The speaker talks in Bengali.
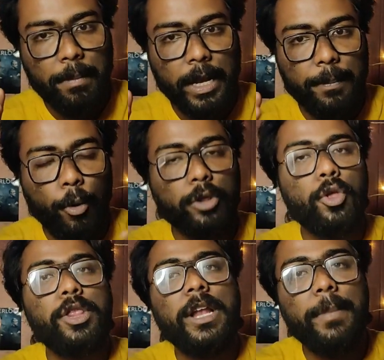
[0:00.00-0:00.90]
মানে
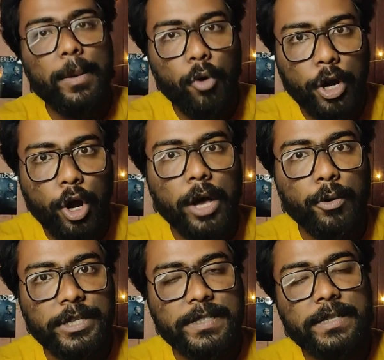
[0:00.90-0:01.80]
পদ্ধতিটা ব্যবহার করা
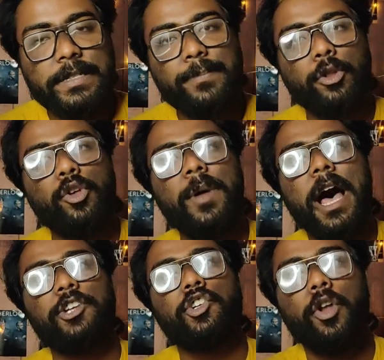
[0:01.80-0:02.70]
হয়েছে যে প্রথমে
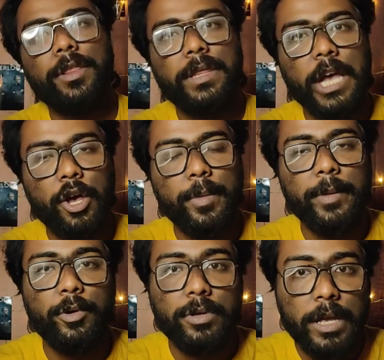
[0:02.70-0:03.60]
হাস্যরস দেওয়া হবে
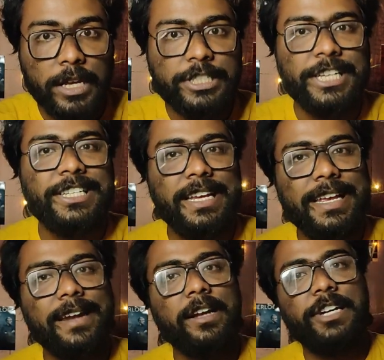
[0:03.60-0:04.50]
এবং শেষে
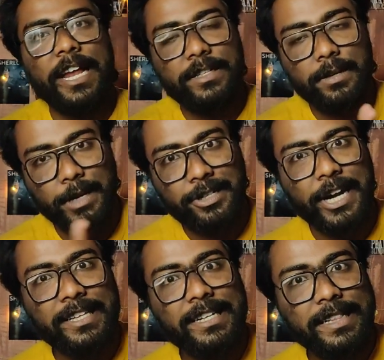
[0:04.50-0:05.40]
গিয়ে একটা মানে
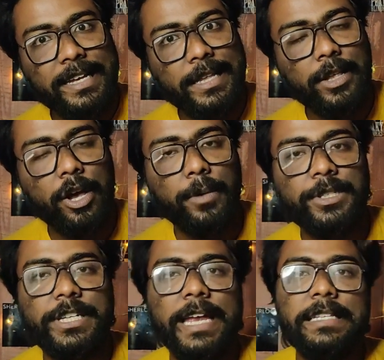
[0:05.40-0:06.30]
ট্র্যাজেডি দেখিয়ে দেওয়া
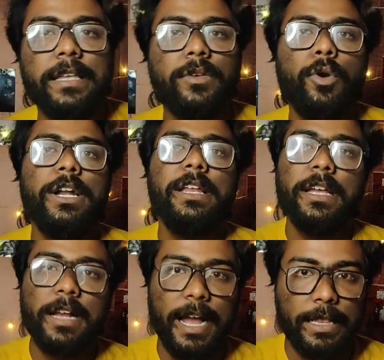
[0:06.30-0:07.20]
হবে সেই যে স্টোরি
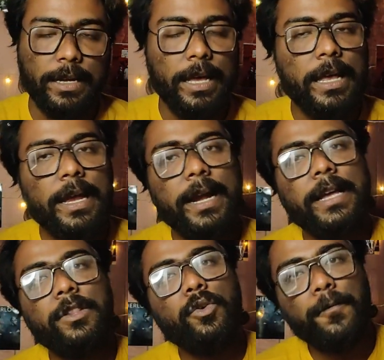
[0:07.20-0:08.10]
টেলিংয়ের কায়দাটা এটা
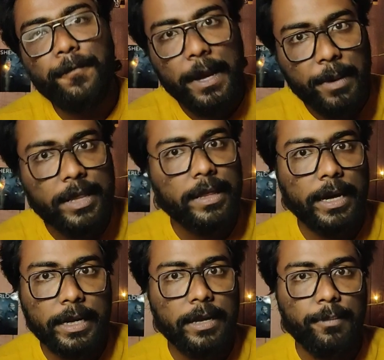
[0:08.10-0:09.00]
কিন্তু খুব ফেমাস
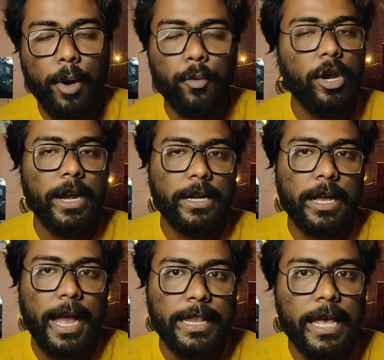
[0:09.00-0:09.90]
একটা পপুলার
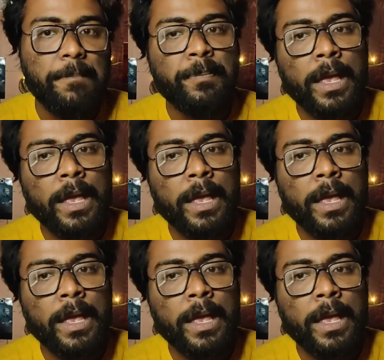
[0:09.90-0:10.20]
একটা কায়দা